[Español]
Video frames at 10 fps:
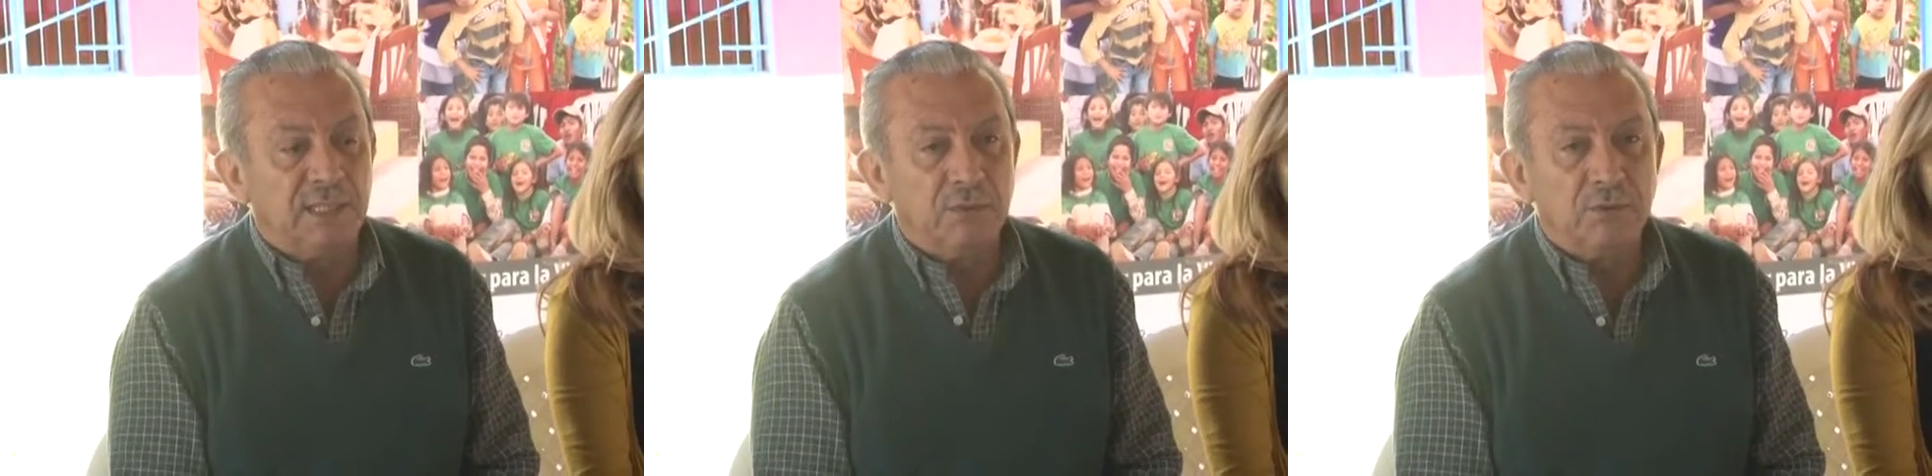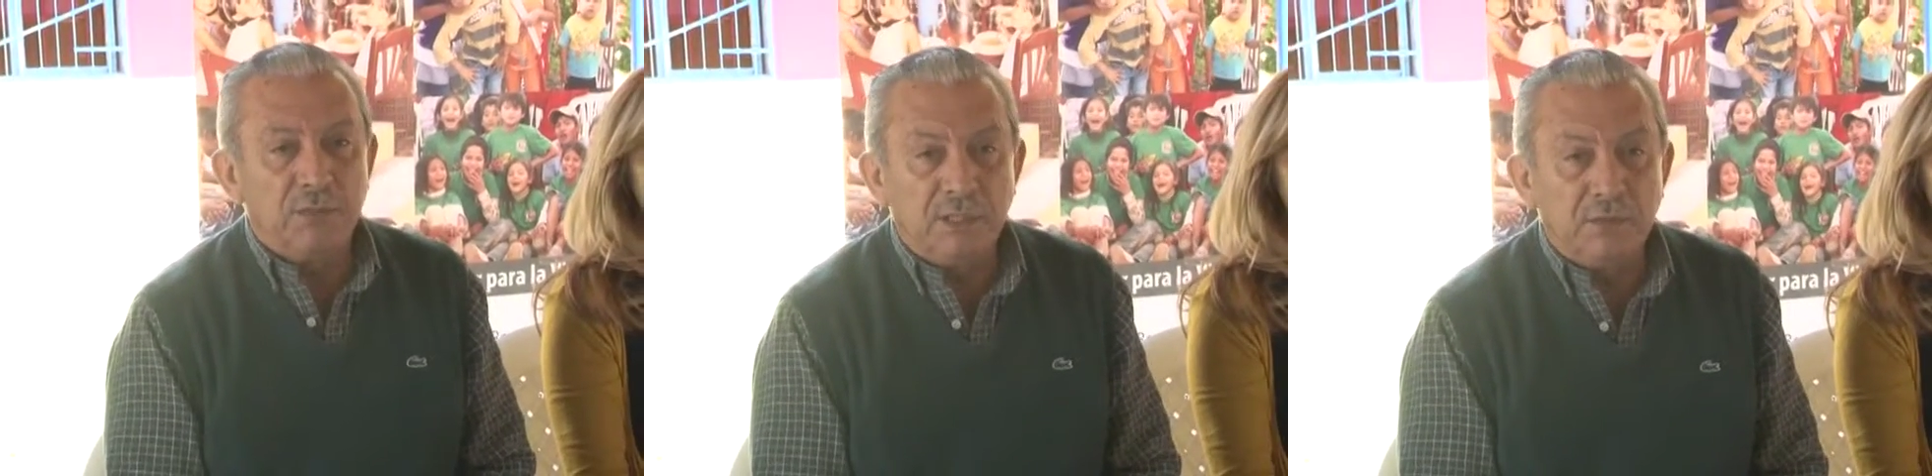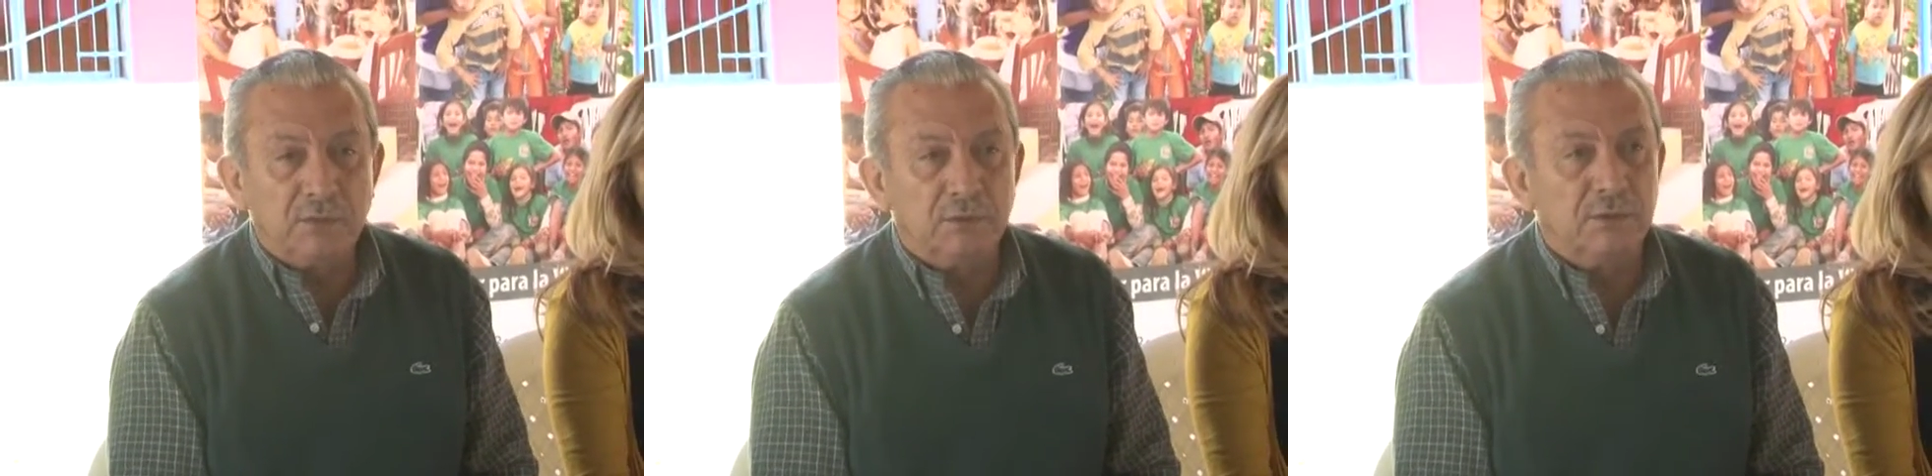a los
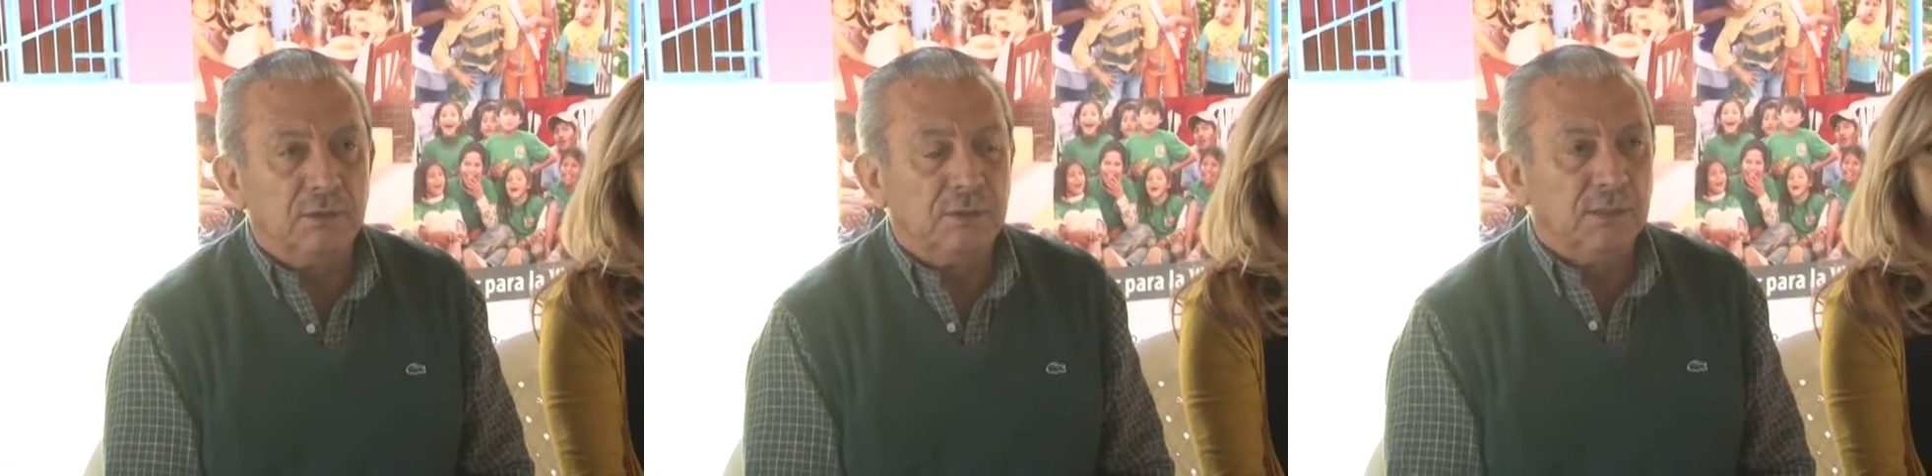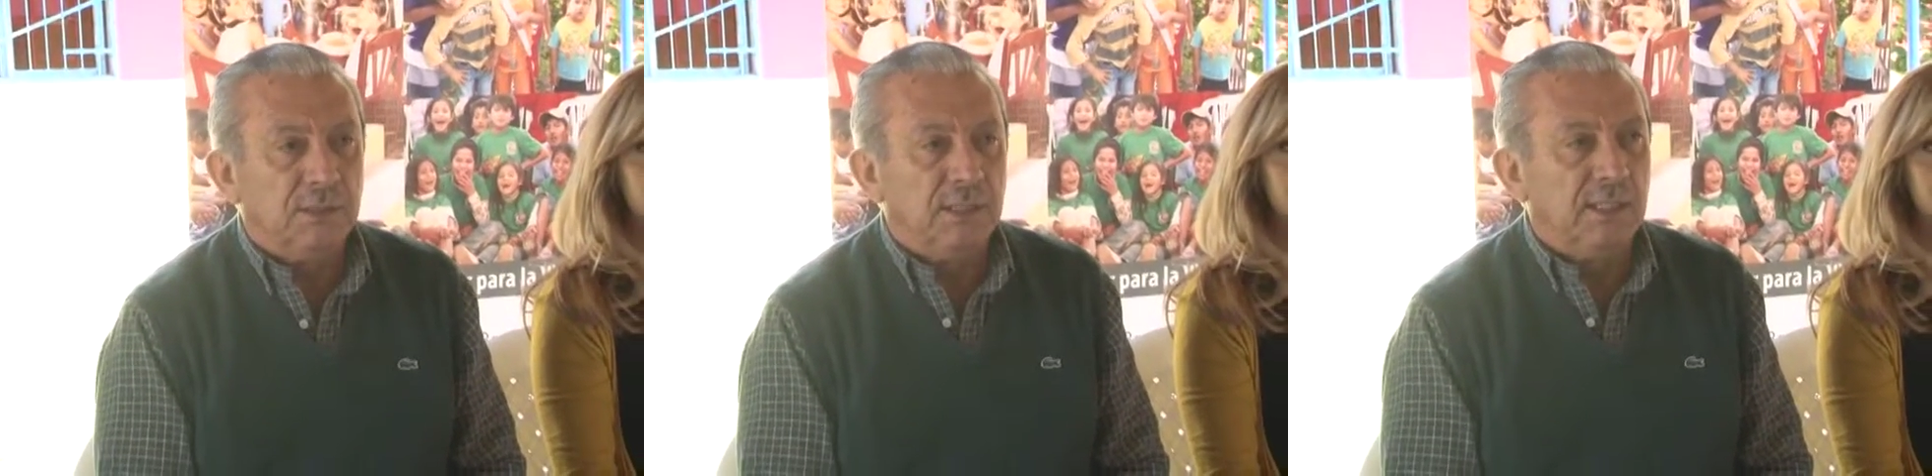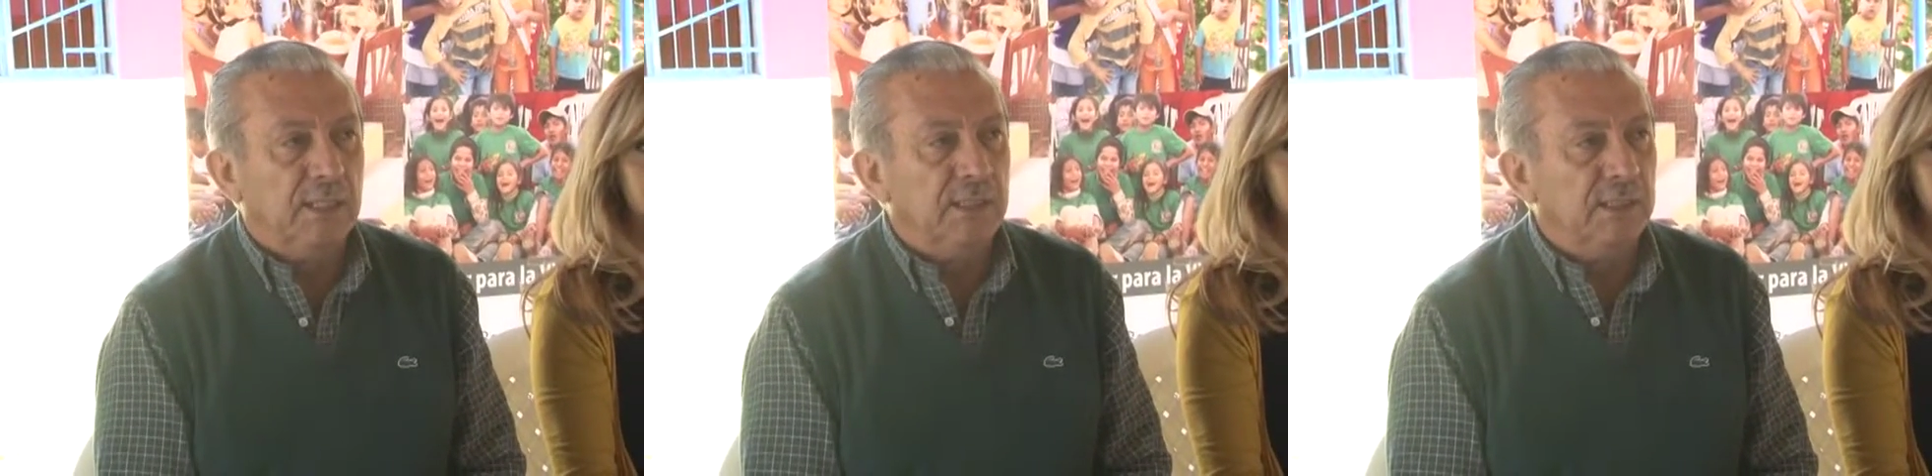niños,
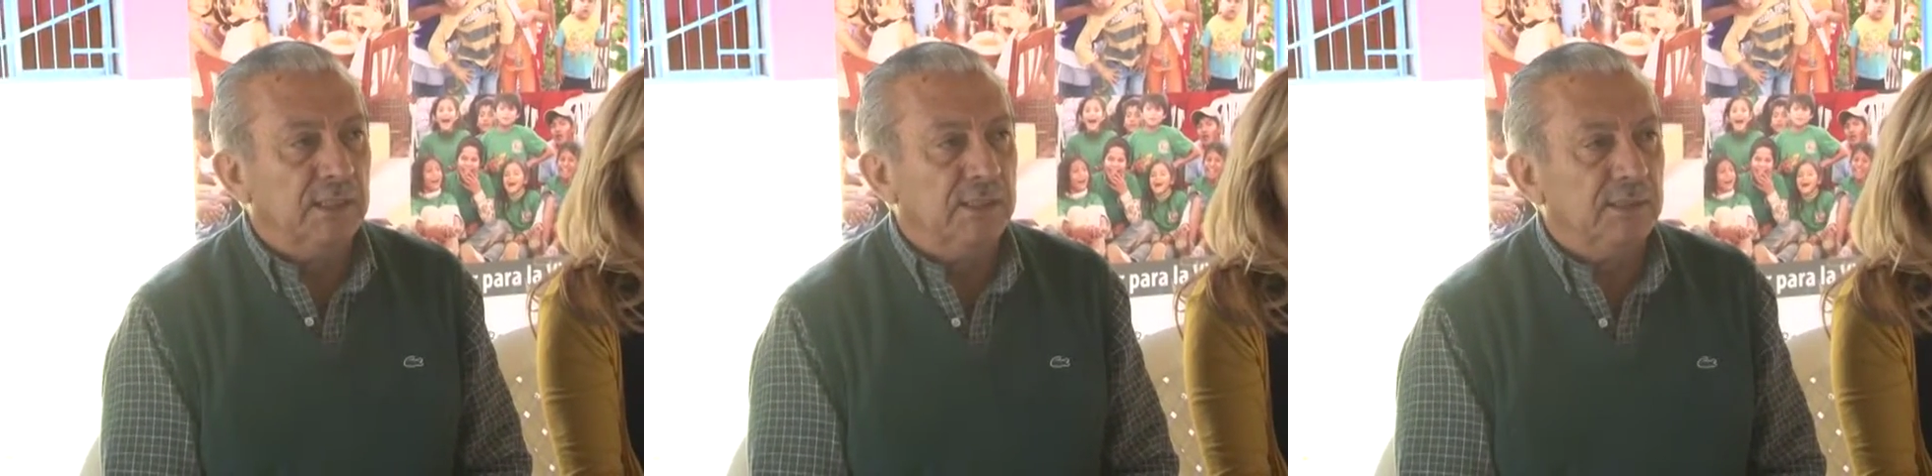eh,